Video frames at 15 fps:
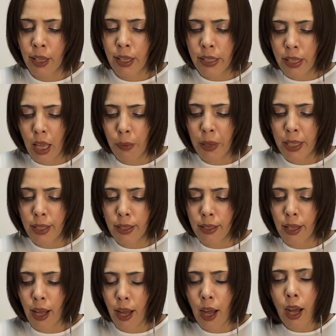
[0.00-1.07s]
差別
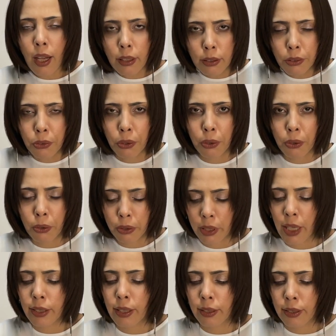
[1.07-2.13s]
があると
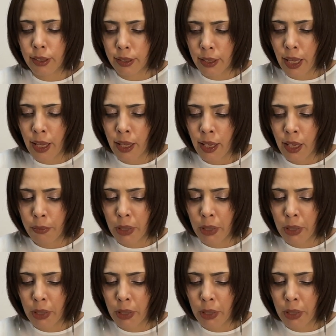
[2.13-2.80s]
答えたんですね。